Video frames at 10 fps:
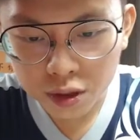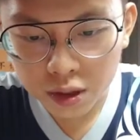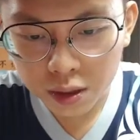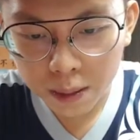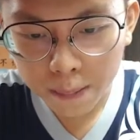
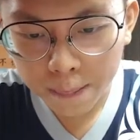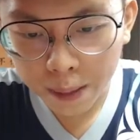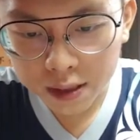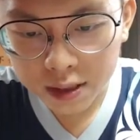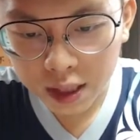尺
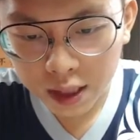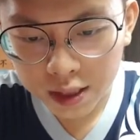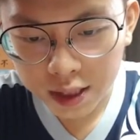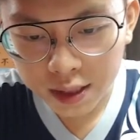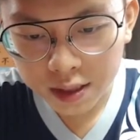把这三个
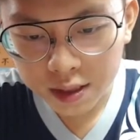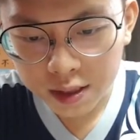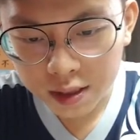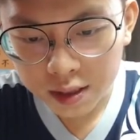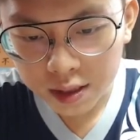点
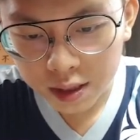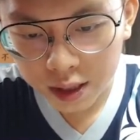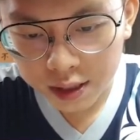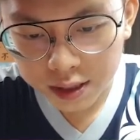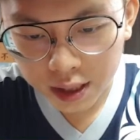
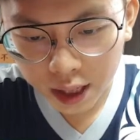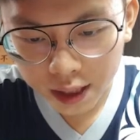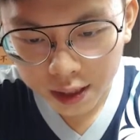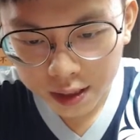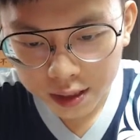连起来。
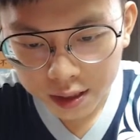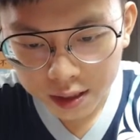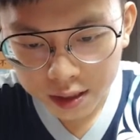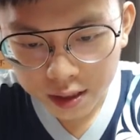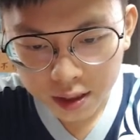
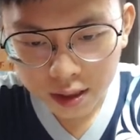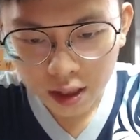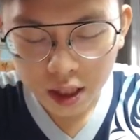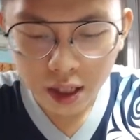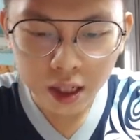
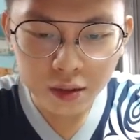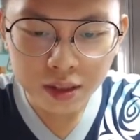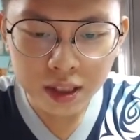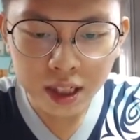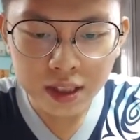哎呀，老
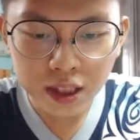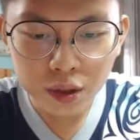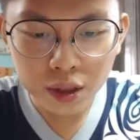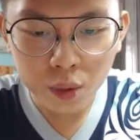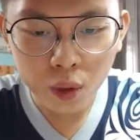师，你看这里
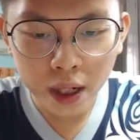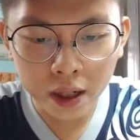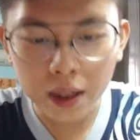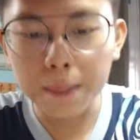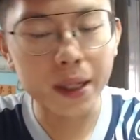有点歪
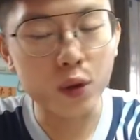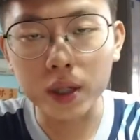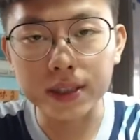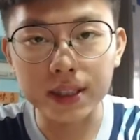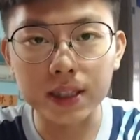啊，没
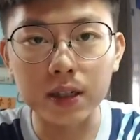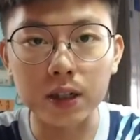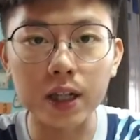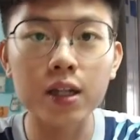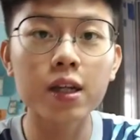关系的，OK，